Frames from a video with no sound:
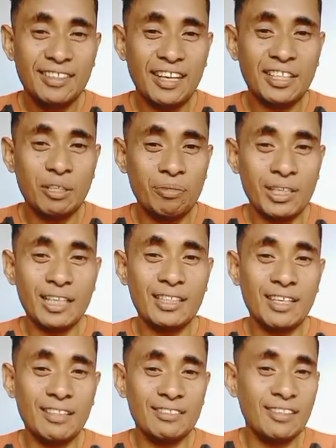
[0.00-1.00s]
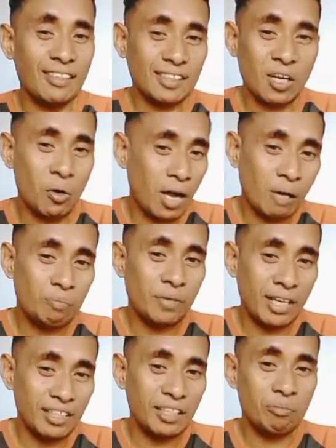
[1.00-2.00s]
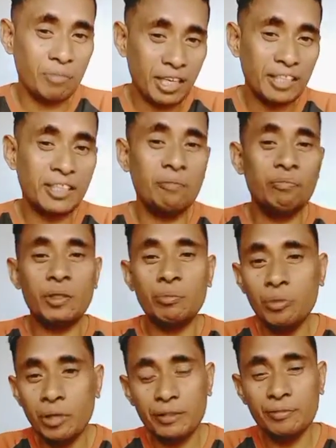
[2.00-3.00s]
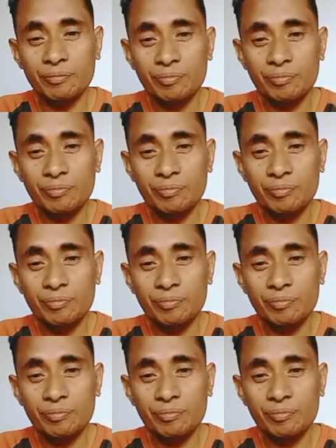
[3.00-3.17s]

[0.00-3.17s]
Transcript: karena mereka tidak tahu apa yang mereka perbuat.